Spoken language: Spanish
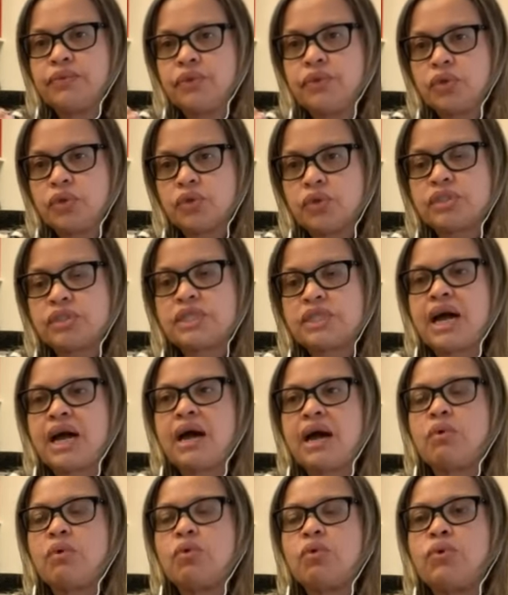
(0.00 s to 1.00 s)
nos
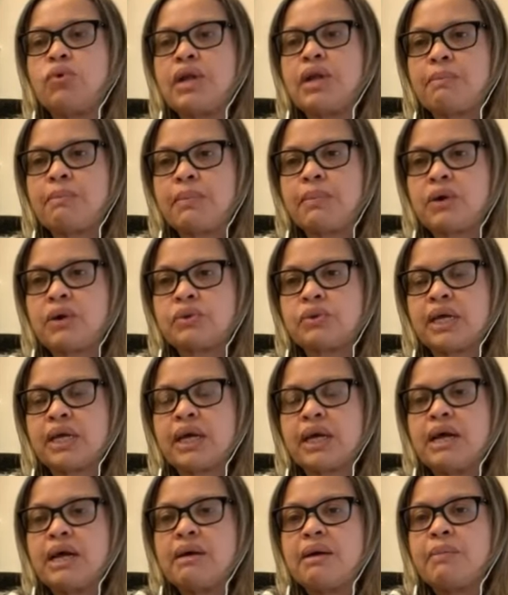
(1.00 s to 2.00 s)
da una
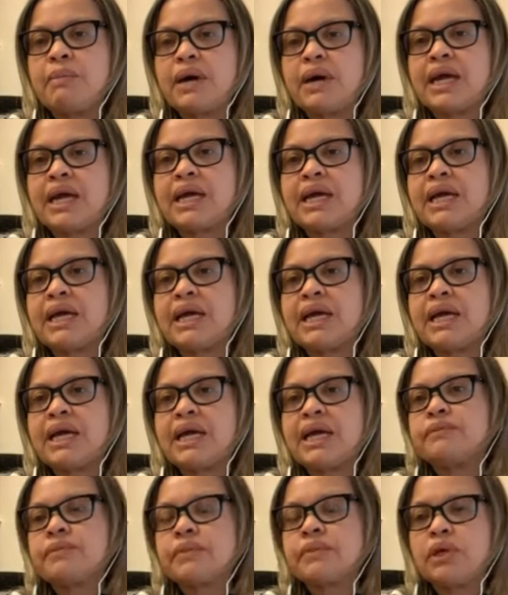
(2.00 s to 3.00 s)
pauta para que
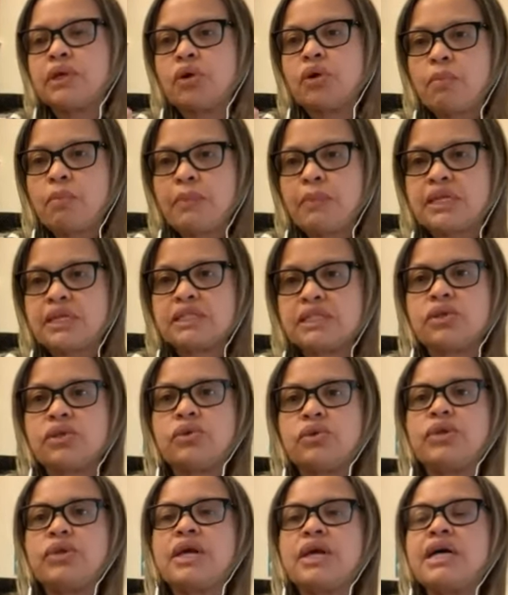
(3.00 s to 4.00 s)
los países
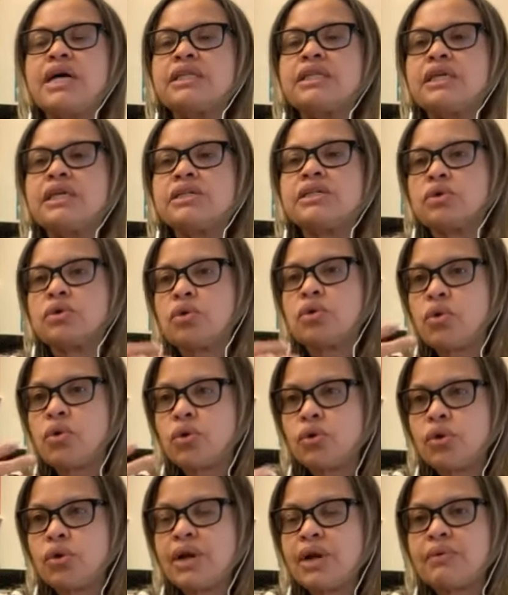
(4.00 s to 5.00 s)
donantes o
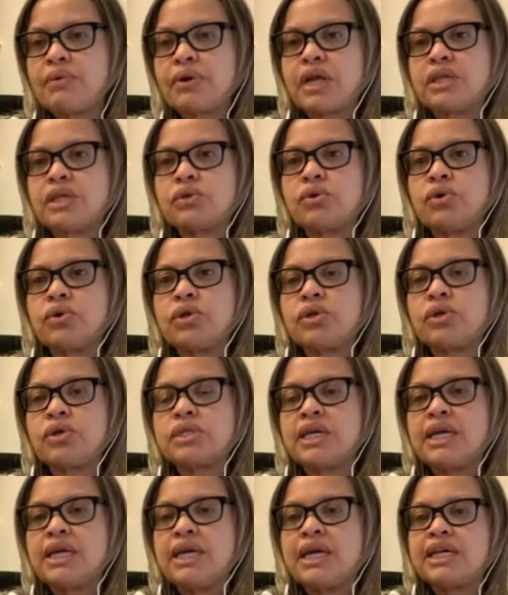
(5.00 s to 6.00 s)
los
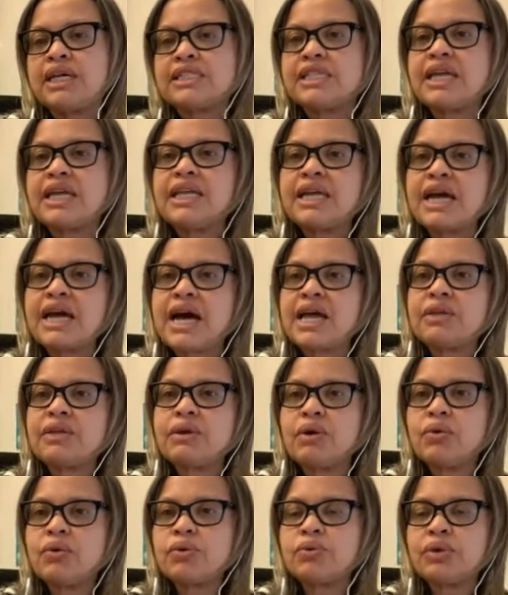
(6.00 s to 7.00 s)
laboratorios estén
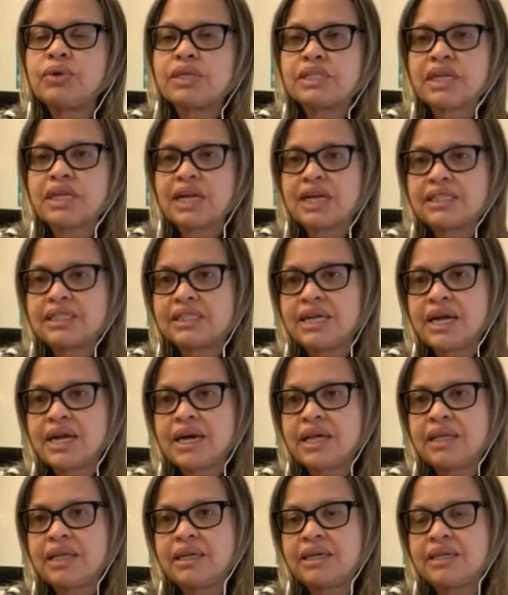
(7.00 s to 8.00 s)
dejando a Honduras a la
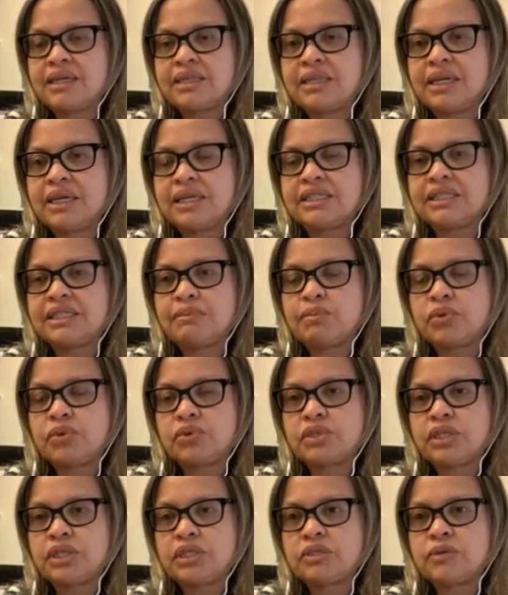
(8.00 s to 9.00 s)
saga de, este
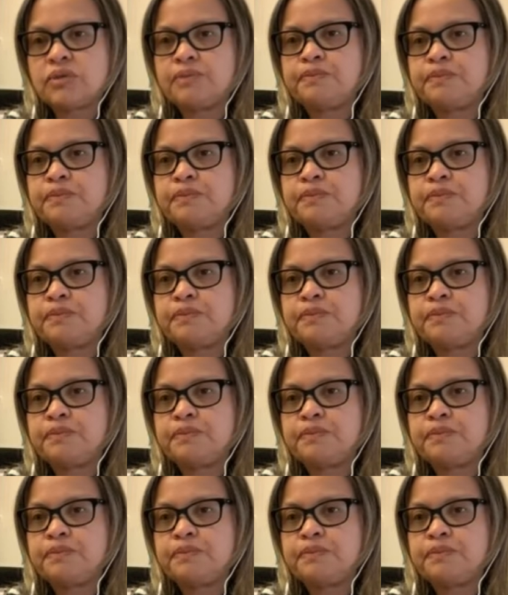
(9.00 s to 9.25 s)
proceso.